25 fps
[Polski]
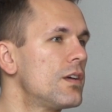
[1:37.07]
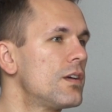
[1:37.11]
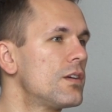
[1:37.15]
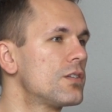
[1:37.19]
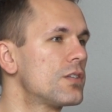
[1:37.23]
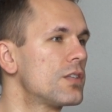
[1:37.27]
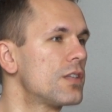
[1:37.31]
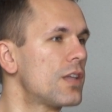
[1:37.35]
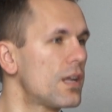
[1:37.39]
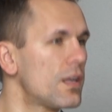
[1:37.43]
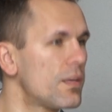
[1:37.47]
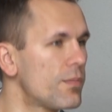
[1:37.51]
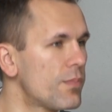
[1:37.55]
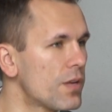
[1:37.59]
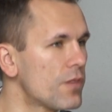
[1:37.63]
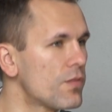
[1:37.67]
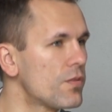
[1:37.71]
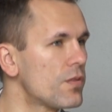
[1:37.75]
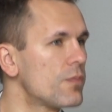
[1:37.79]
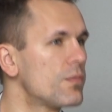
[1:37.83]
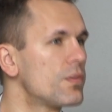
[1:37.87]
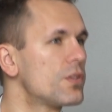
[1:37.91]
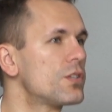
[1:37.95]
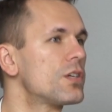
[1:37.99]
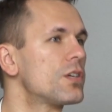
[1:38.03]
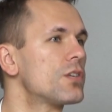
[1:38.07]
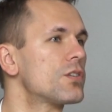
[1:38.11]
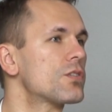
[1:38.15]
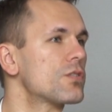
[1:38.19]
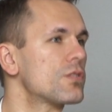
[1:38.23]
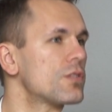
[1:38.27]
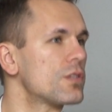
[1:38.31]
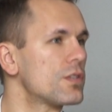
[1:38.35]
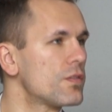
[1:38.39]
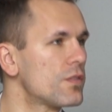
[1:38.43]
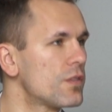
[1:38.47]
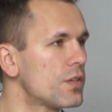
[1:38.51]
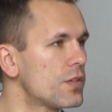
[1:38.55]
że dalej pracujemy ciężko,
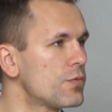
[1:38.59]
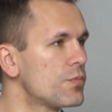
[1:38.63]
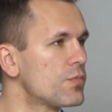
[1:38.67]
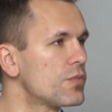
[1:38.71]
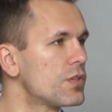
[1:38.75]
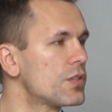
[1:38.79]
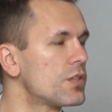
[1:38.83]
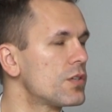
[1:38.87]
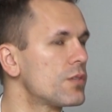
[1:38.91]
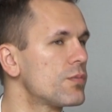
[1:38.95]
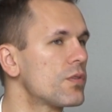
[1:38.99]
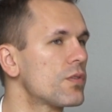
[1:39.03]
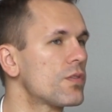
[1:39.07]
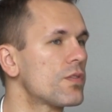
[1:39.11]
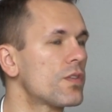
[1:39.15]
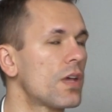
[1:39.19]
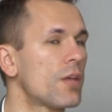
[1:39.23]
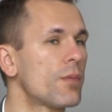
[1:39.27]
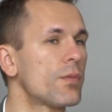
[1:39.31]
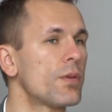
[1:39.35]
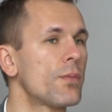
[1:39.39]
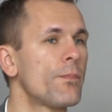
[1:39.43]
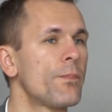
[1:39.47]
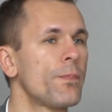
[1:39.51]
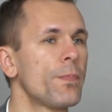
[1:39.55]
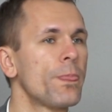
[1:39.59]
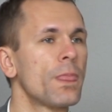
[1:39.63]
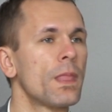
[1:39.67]
że jesteśmy przedsiębiorcami.